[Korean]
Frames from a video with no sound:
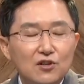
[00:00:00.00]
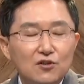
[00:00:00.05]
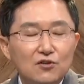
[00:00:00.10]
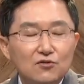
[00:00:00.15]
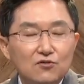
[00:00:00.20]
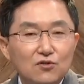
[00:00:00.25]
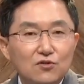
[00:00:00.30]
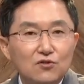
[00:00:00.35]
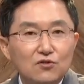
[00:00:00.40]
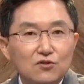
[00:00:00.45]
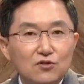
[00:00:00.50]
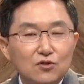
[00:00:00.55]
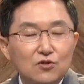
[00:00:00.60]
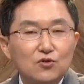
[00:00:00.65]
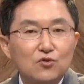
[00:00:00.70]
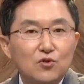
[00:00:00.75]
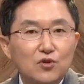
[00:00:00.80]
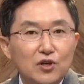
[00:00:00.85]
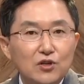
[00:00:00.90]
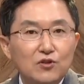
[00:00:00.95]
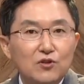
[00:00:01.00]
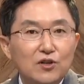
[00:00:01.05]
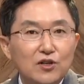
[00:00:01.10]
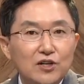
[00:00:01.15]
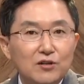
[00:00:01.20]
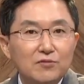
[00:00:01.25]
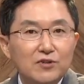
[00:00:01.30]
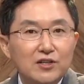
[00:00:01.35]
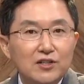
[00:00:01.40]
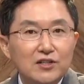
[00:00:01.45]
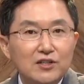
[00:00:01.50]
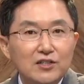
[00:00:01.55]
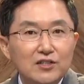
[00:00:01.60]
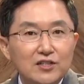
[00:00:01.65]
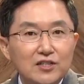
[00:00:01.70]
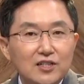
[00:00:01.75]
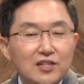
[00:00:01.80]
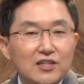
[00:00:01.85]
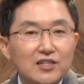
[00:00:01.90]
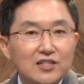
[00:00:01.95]
어떤 국도 혈탈감에
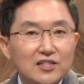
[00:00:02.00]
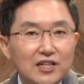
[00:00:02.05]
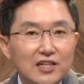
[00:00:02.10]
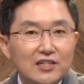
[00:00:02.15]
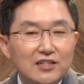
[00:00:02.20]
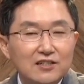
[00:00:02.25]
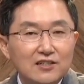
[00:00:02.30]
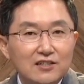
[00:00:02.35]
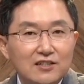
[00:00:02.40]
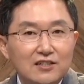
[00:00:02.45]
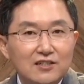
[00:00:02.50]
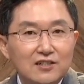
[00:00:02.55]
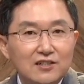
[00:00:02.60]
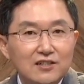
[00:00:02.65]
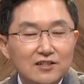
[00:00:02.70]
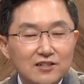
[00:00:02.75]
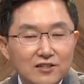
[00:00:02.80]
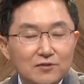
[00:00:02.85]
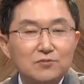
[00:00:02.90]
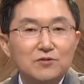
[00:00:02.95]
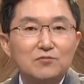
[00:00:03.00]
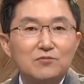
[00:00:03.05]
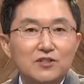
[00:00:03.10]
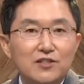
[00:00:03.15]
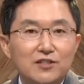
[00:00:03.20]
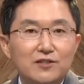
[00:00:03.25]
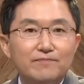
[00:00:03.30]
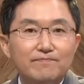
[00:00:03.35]
시달리지 않을까 싶습니다.